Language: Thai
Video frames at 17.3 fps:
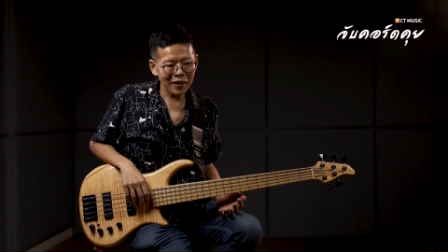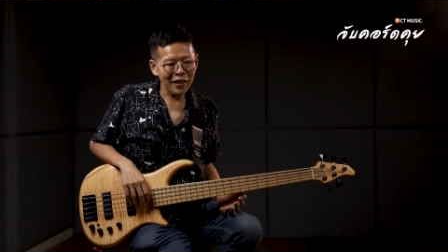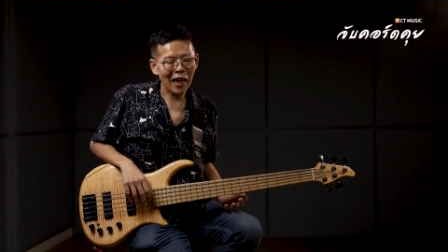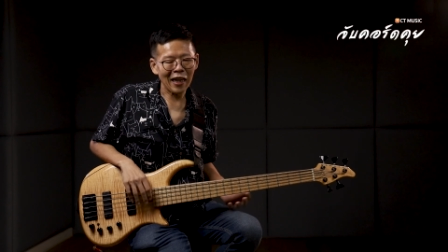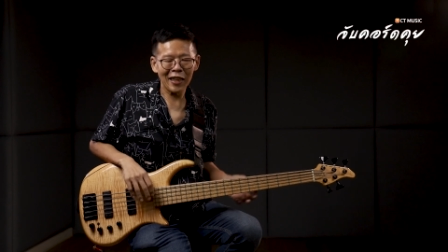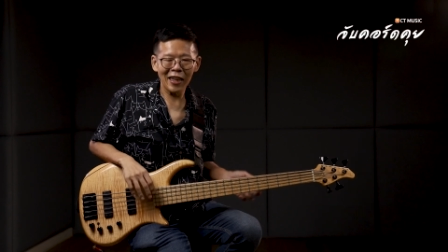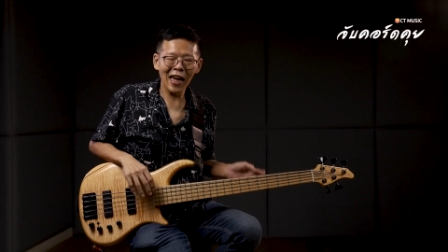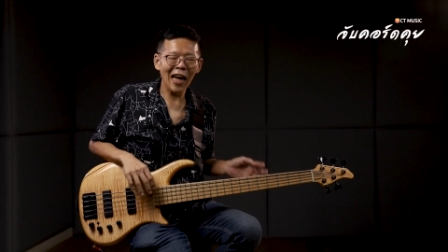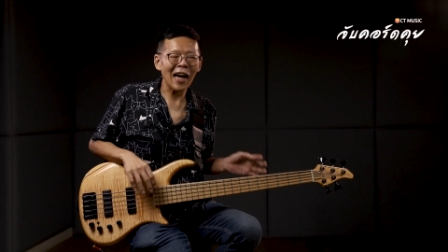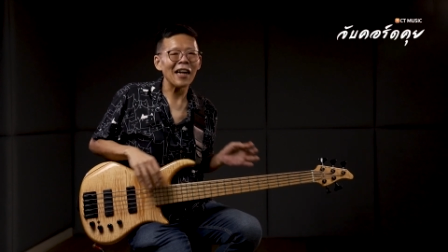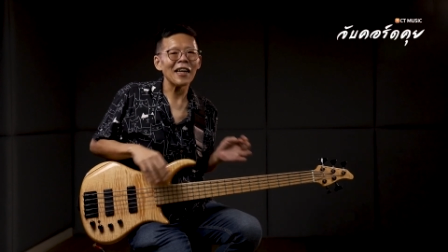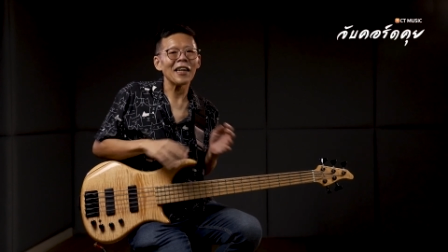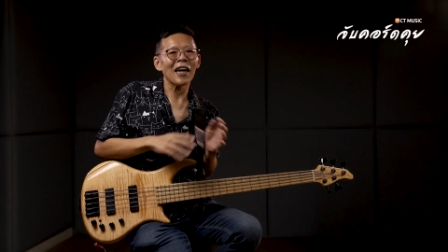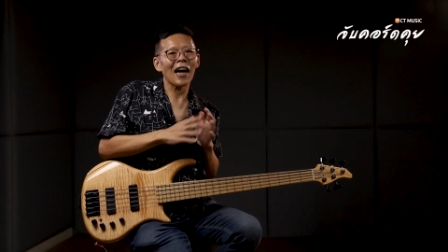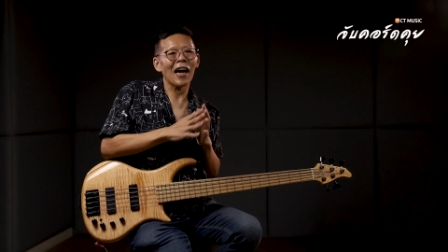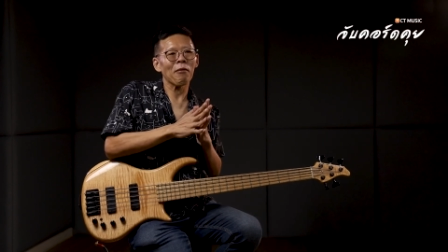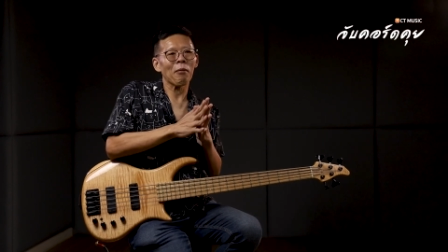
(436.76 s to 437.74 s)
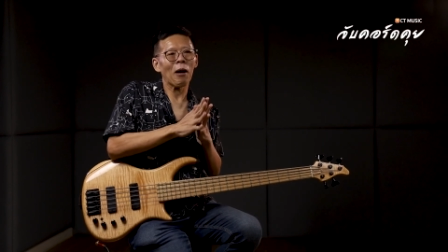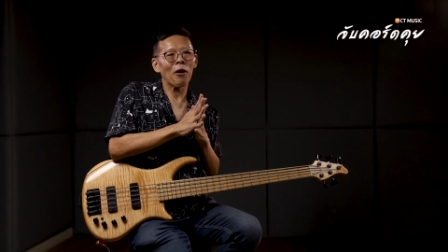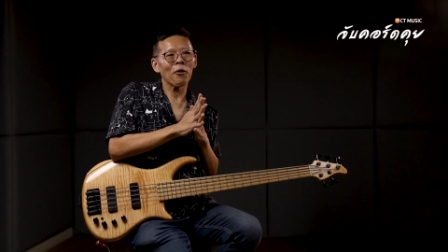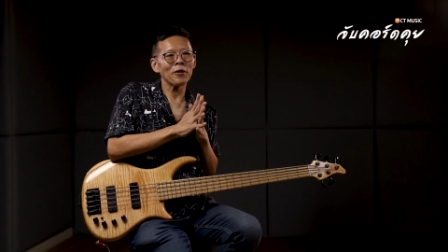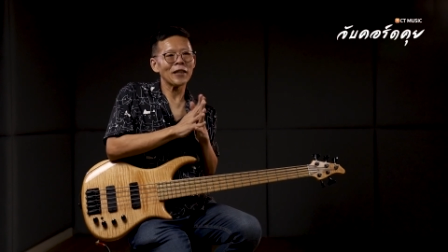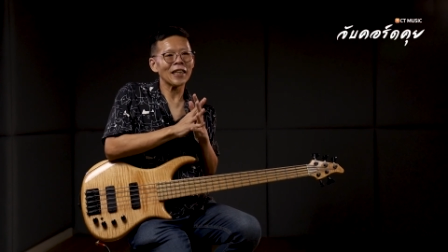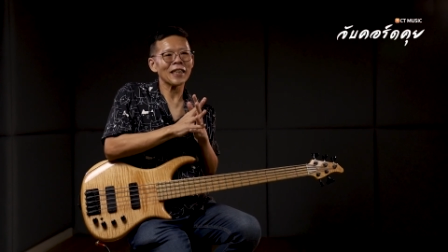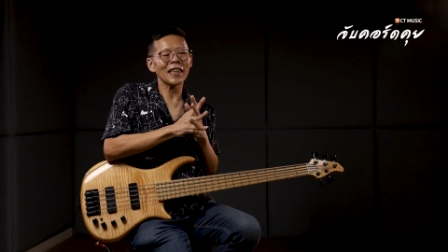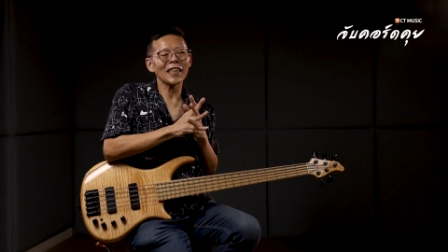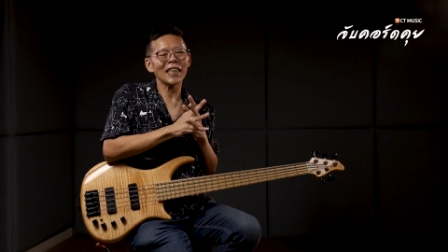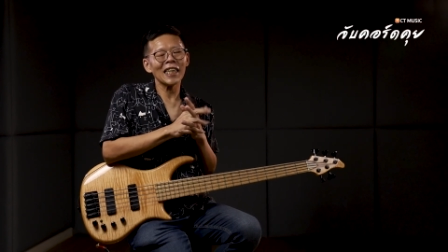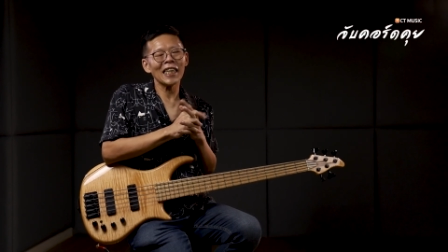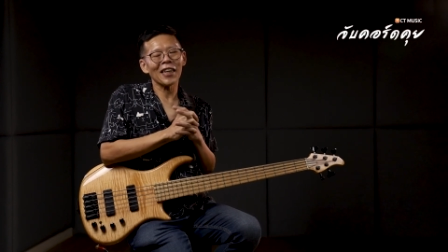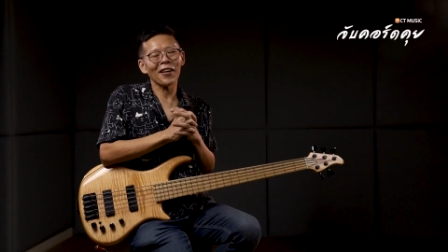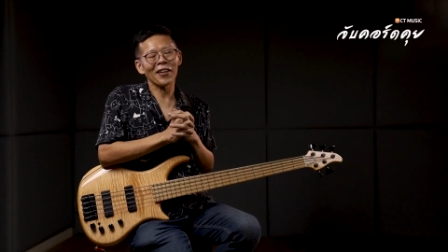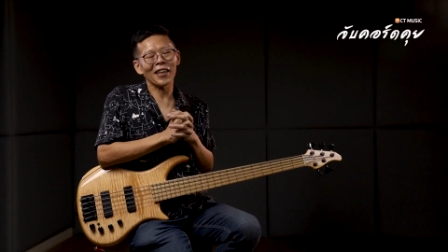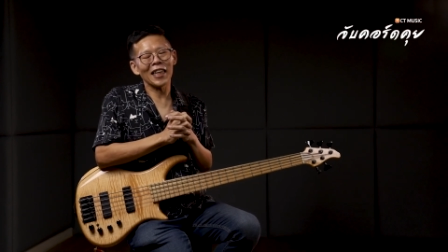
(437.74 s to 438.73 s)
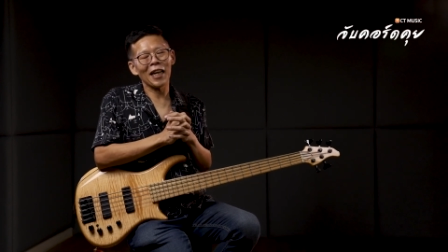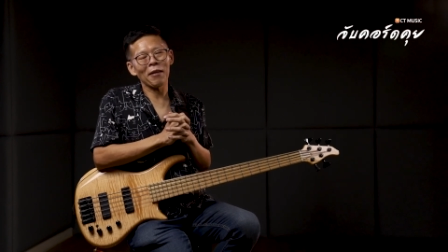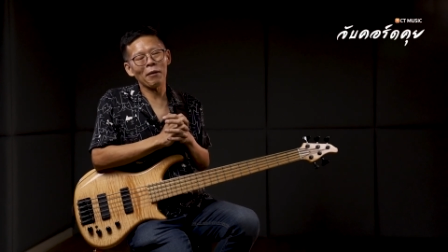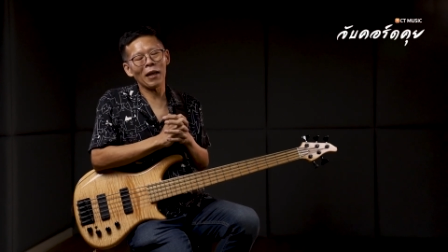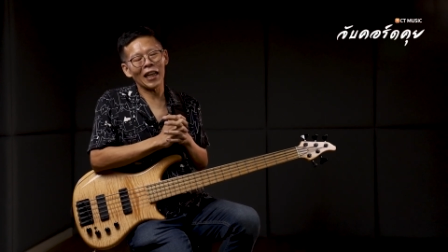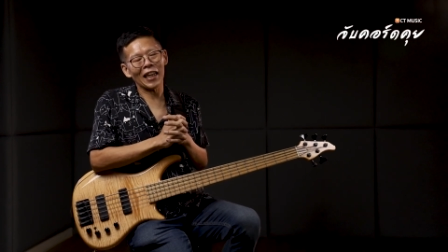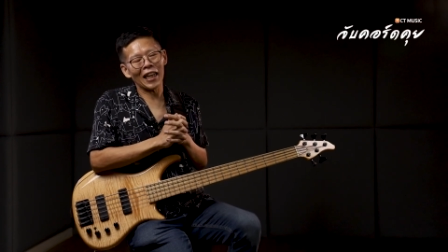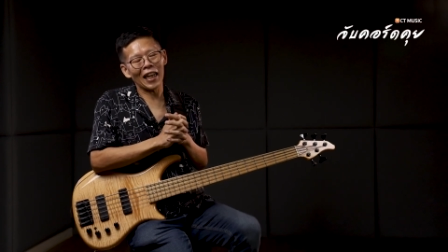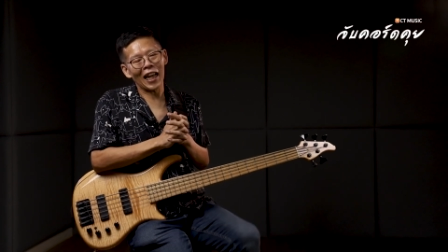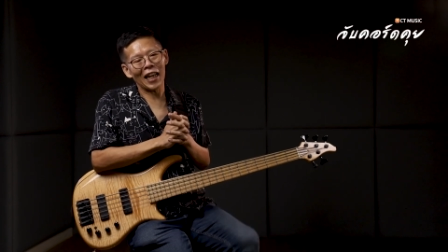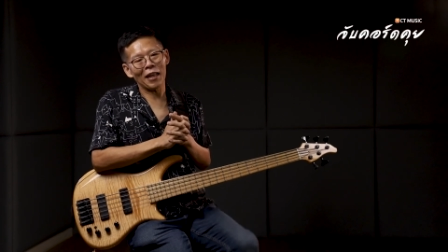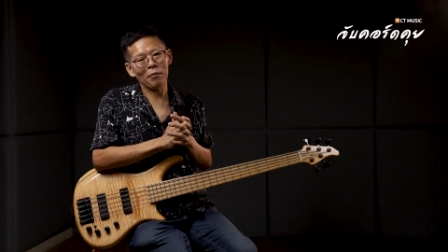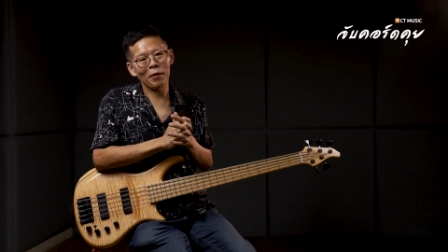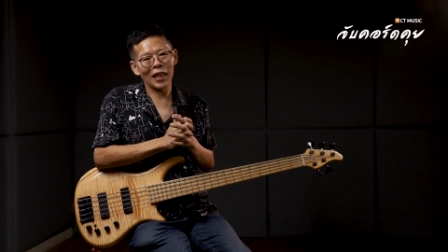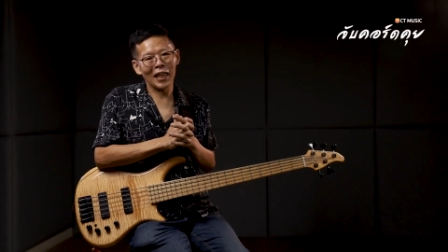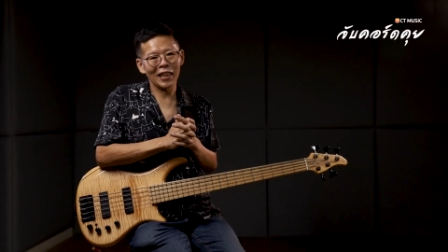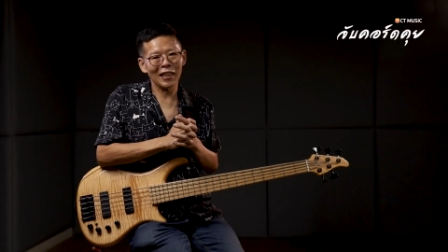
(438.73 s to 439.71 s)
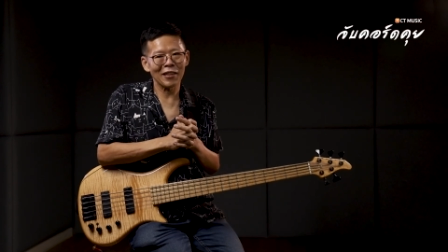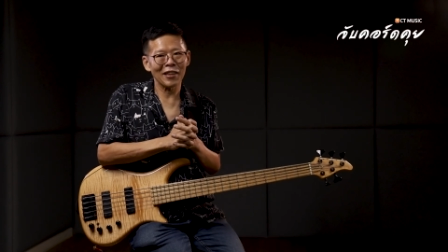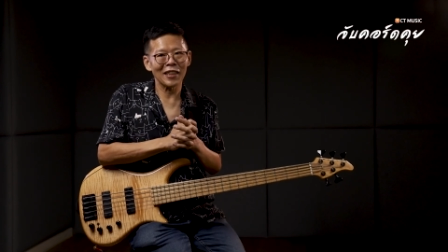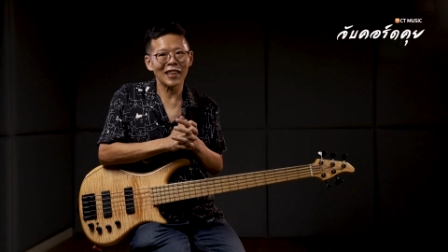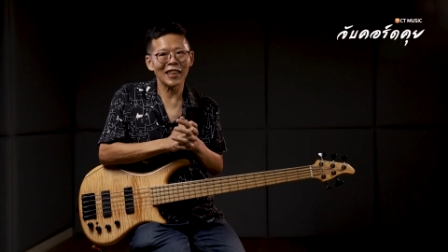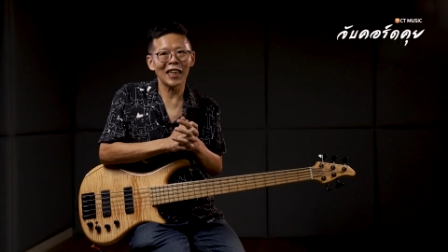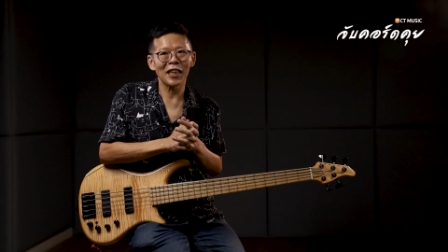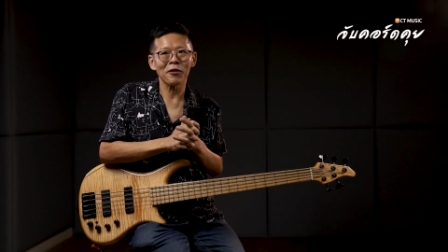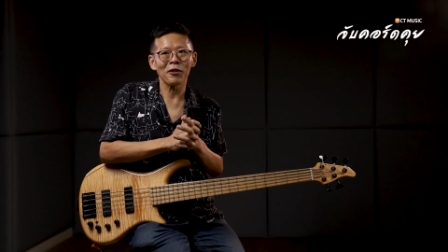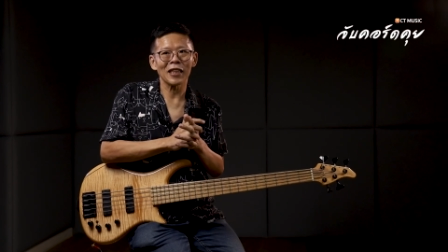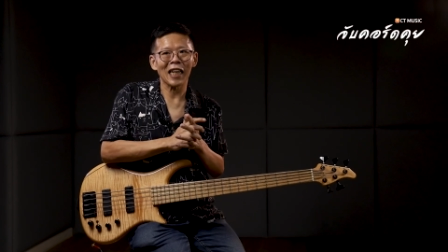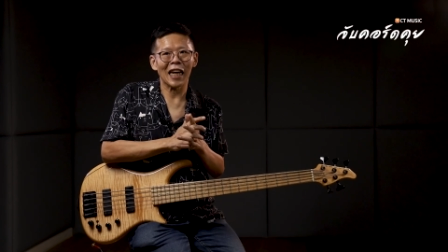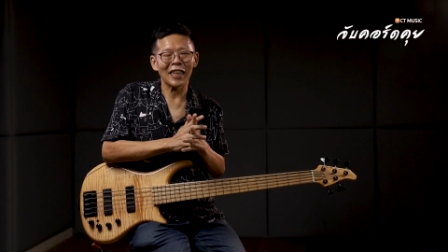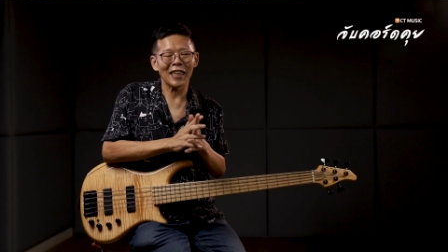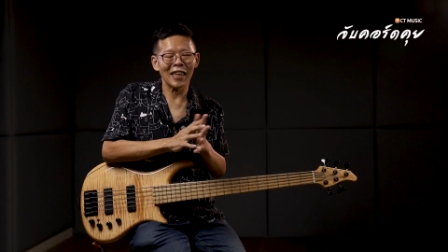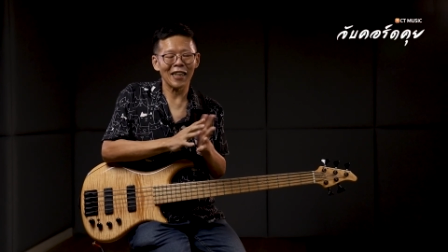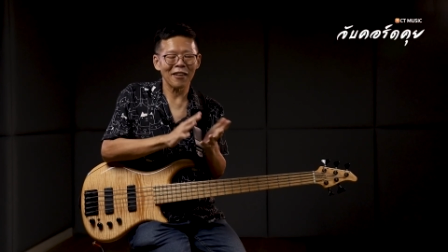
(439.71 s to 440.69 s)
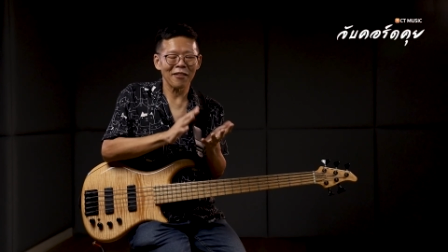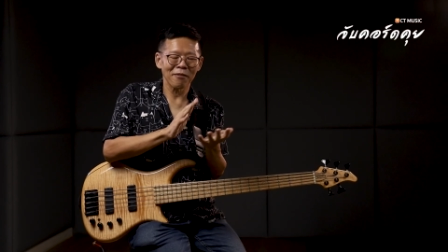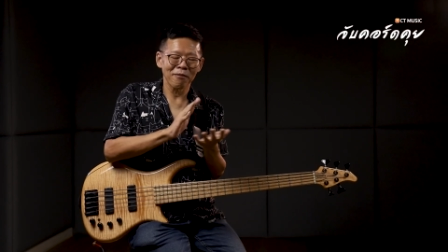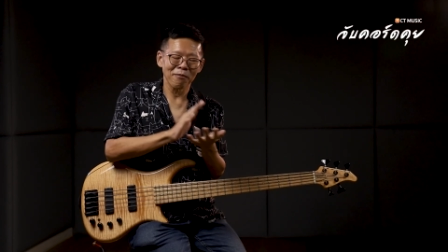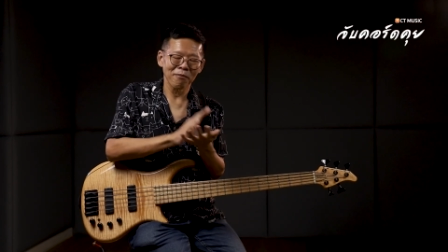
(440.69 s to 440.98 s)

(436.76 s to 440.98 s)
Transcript: อย่างนี้อ่ะเอาเผาเจสเตอร์ก่อนก็ได้เพลง ไอเพลงขึ้นในตัวฉันเนี่ย